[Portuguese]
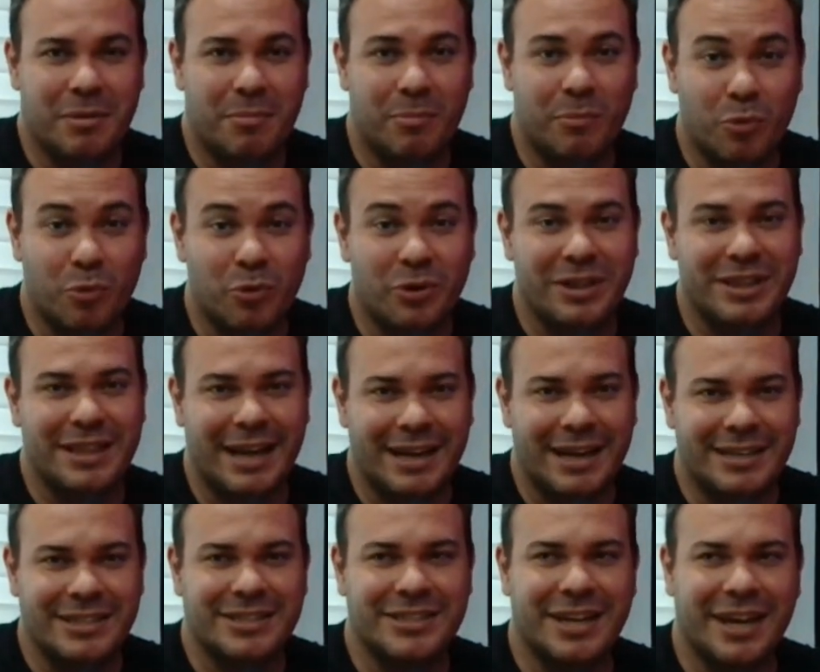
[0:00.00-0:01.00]

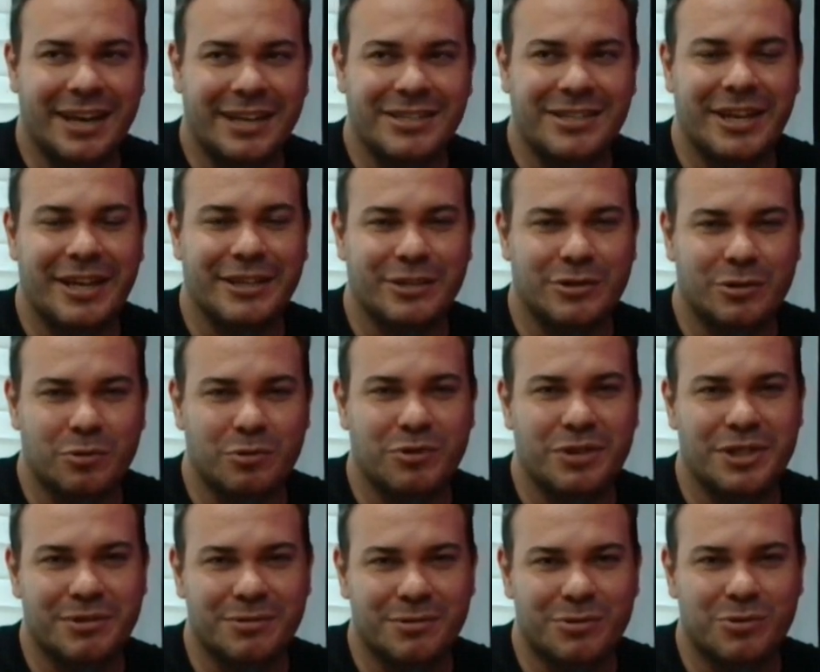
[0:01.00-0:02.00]
Muita gente aí
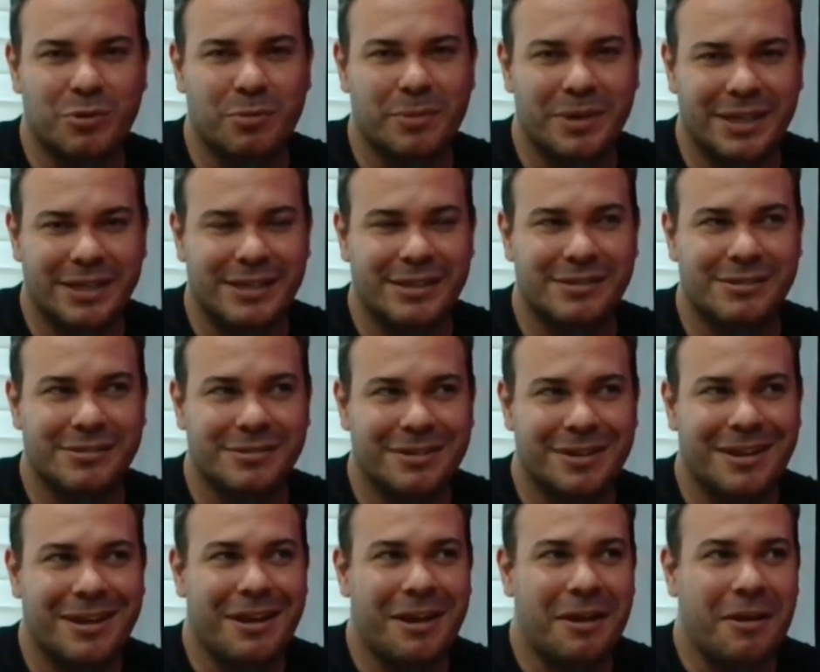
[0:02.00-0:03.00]
discutindo sobre isso
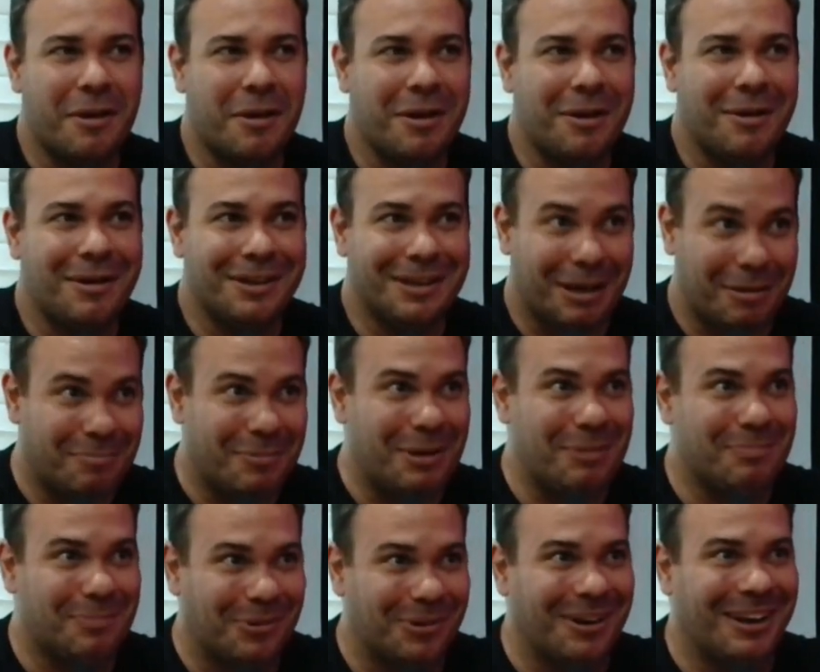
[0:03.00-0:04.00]
e é bem
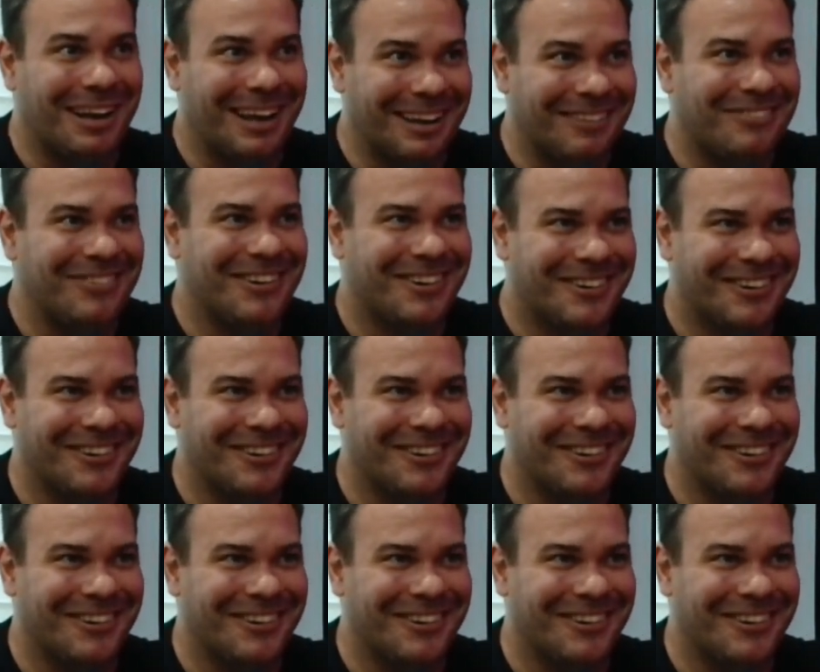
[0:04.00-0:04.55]
polêmico.